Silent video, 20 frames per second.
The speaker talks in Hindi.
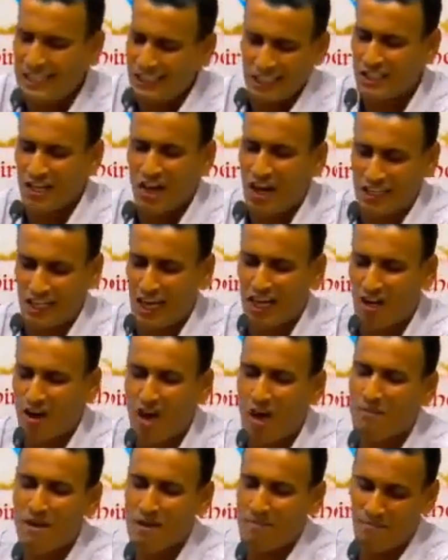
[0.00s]
इट्स नॉट अ
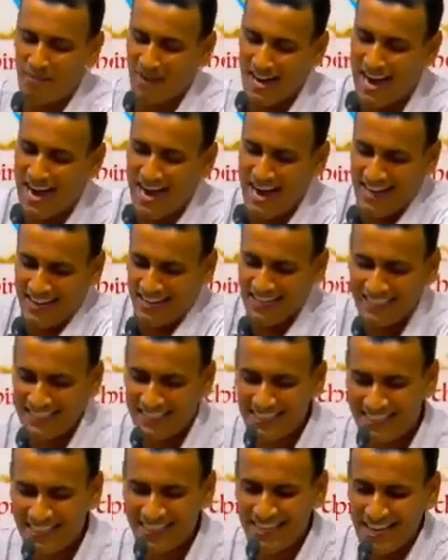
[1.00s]
कॉमन प्रेयर
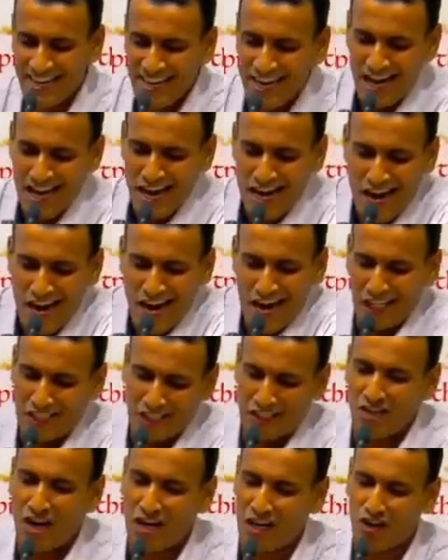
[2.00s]

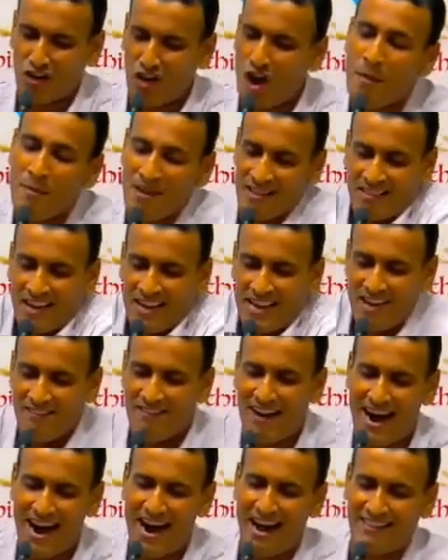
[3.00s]
इट्स नॉट अ कॉमन
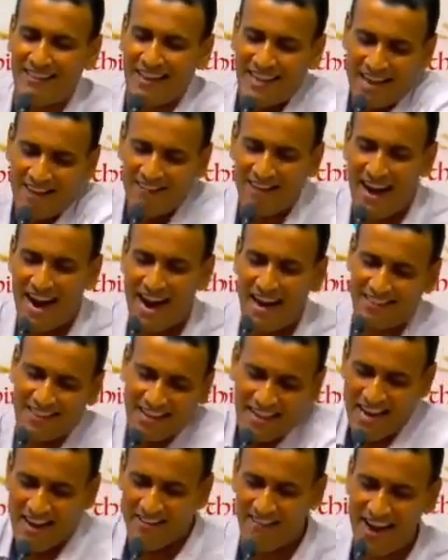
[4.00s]
धन्यवाद धन्यवाद
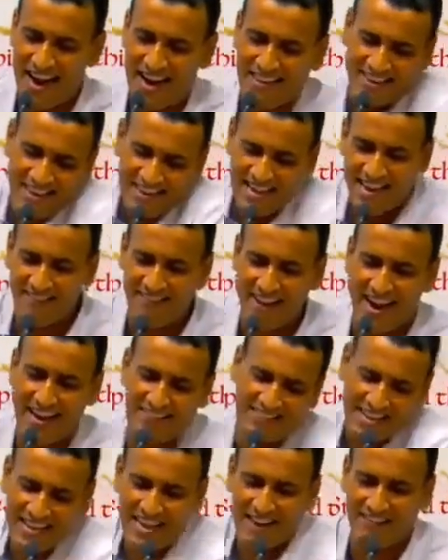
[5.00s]
धन्यवाद
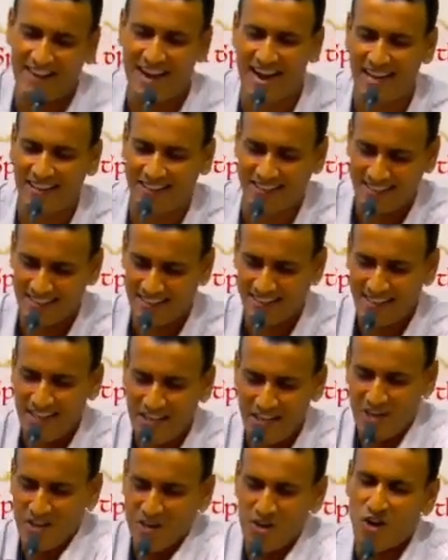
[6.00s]
धन्यवाद
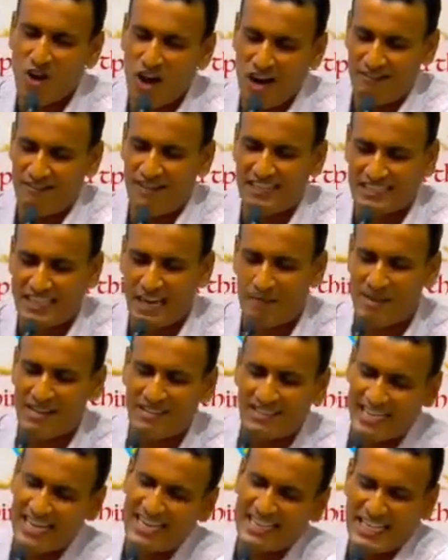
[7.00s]
धन्यवाद यू ऑलवेज कम
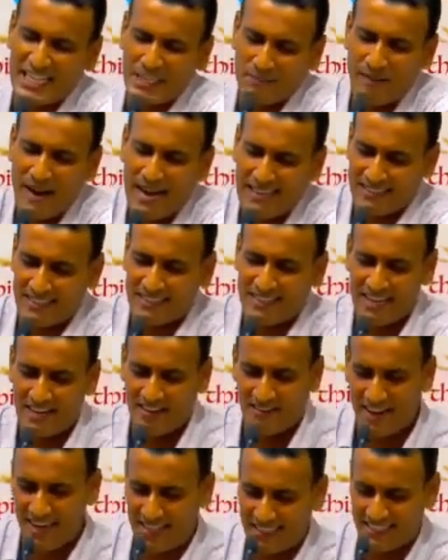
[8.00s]
एंड सेट किस बात का
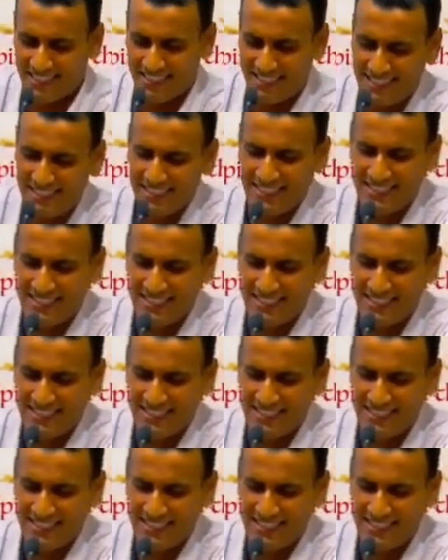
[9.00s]
धन्यवाद